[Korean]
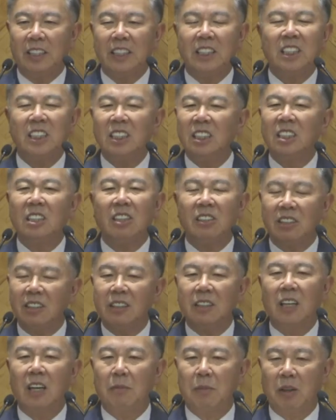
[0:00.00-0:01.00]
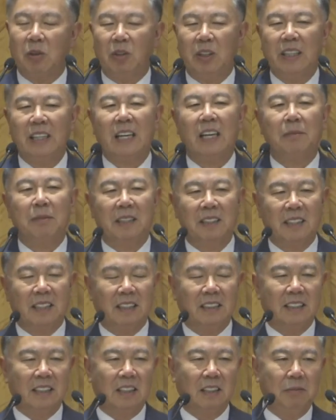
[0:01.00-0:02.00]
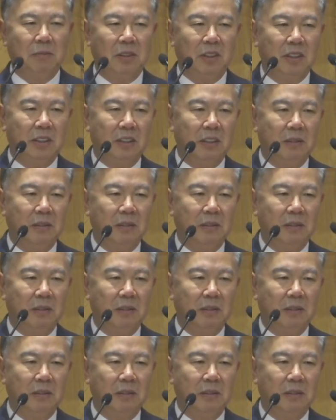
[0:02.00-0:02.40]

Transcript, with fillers: 신적 언어가 바로 이 가바드라는 단어입니다.